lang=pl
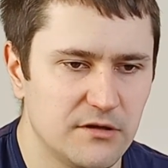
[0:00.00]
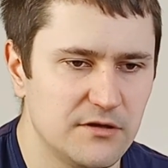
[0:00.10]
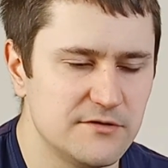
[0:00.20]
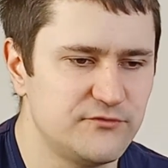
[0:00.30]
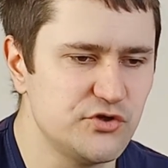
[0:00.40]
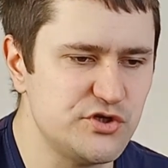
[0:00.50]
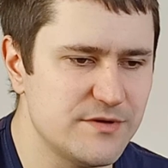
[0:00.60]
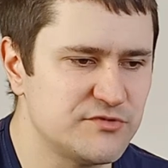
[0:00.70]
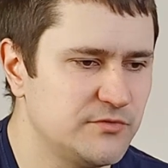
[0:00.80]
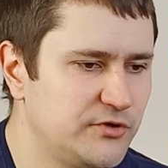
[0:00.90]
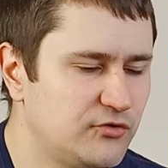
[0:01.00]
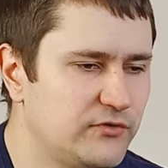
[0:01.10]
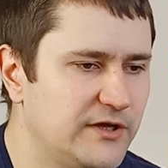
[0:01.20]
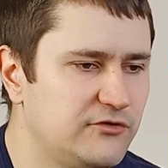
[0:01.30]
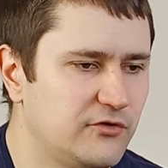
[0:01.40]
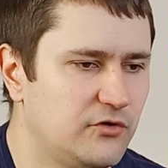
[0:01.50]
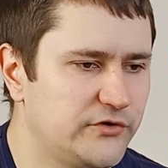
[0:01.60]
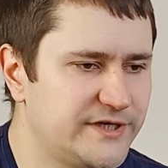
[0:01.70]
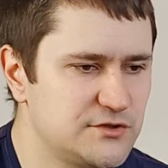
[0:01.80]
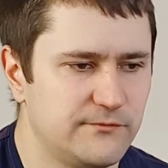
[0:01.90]
e, Wrzuciłem sobie tutaj to
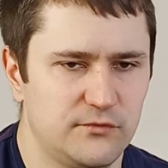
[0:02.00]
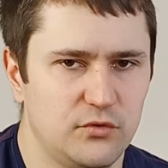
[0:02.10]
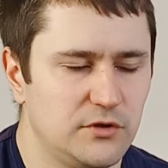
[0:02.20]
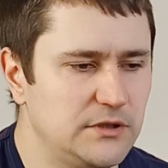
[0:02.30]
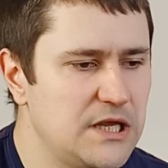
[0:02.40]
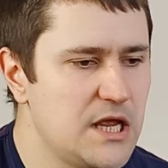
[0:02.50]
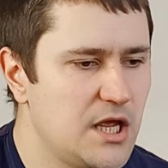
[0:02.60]
od razu w Google